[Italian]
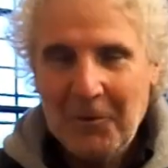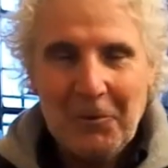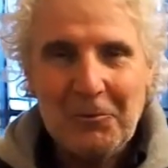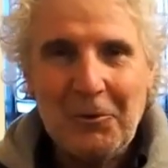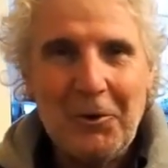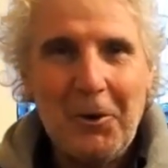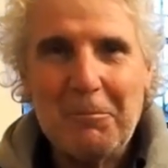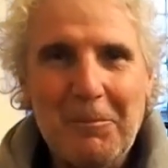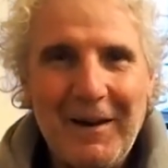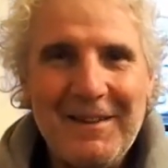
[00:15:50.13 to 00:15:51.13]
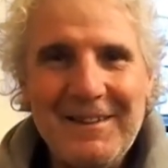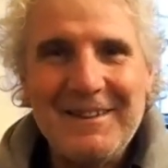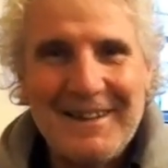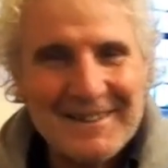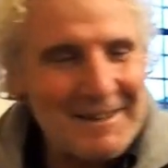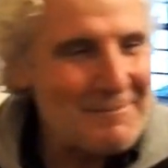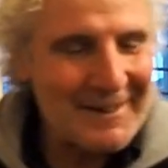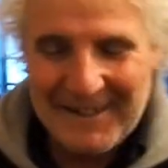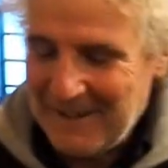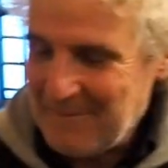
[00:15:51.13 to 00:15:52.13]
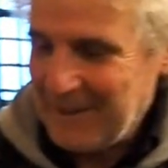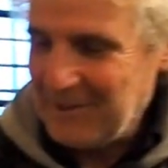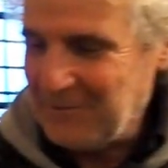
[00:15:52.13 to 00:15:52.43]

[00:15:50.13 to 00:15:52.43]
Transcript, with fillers: non ne ho la più pallida idea, sai perché? Perché li